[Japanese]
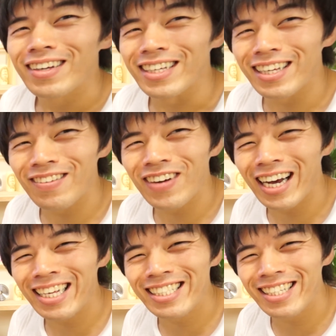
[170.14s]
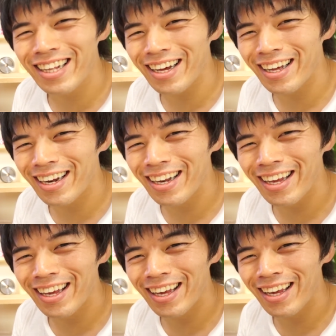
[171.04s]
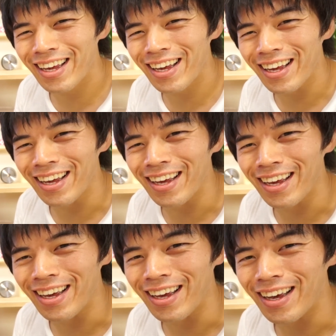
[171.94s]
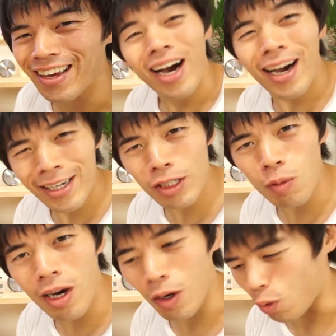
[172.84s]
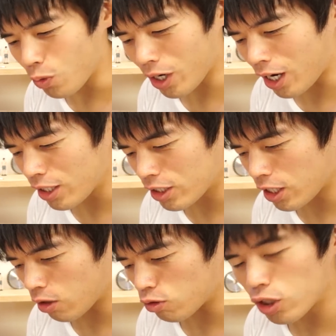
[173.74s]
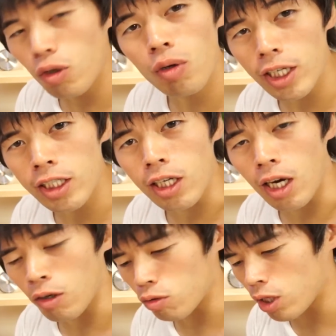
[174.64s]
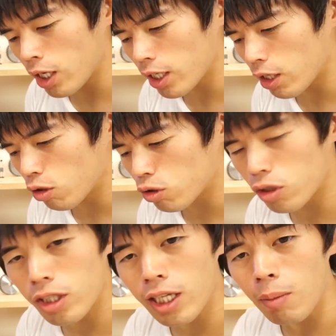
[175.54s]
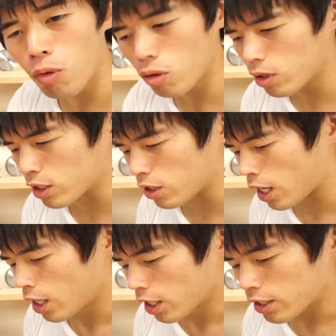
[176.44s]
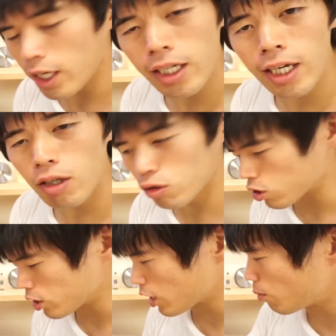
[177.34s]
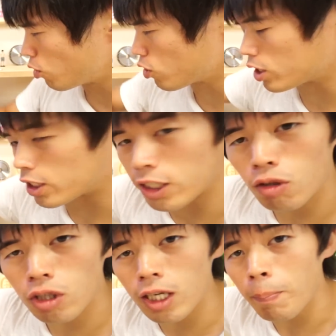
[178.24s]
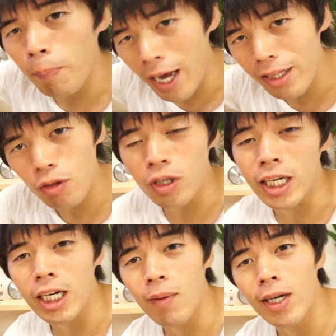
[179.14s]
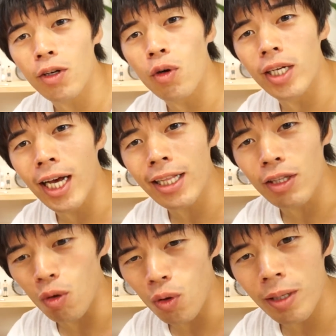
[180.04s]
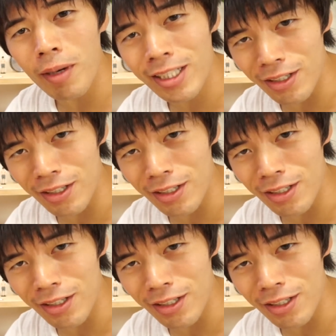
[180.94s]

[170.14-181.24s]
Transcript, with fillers: 来ましたねはい、とまあこんな感じで、あの自動認識、あの電源のついたものですね。電源のついたものに自動的にパッと切り替わるようになっておりま